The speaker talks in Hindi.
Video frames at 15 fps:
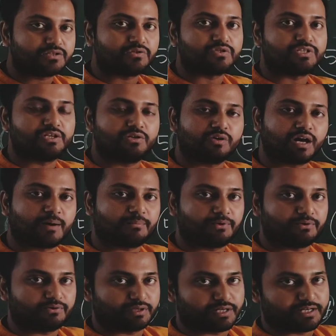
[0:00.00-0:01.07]
तो जिन लोग आप
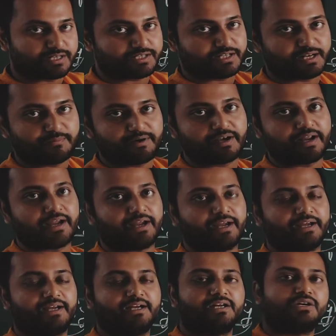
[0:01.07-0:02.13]
लोग इस चैनल में नए
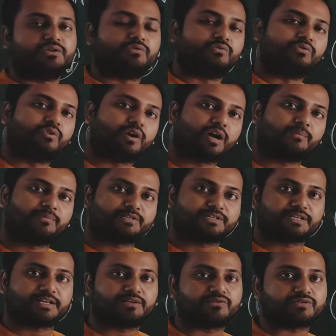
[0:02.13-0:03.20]
हैं उन लोग आप इस
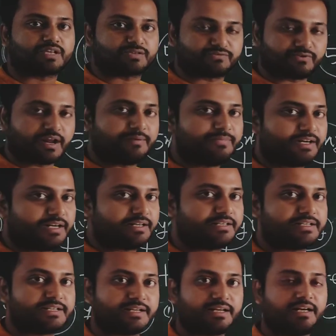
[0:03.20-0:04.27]
चैनल को सब्सक्राइब भी कर
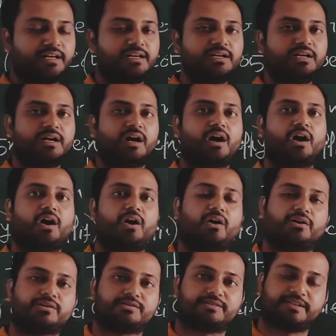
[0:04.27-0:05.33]
दीजिएगा
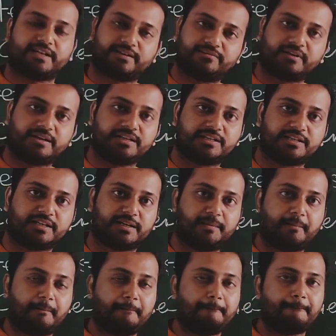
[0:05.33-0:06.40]
और शेयर भी
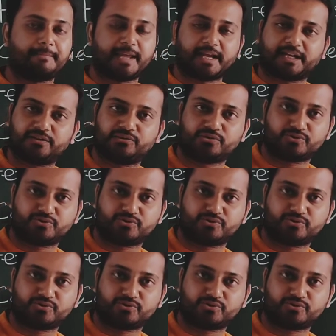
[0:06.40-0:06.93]
कीजिएगा थैंक यू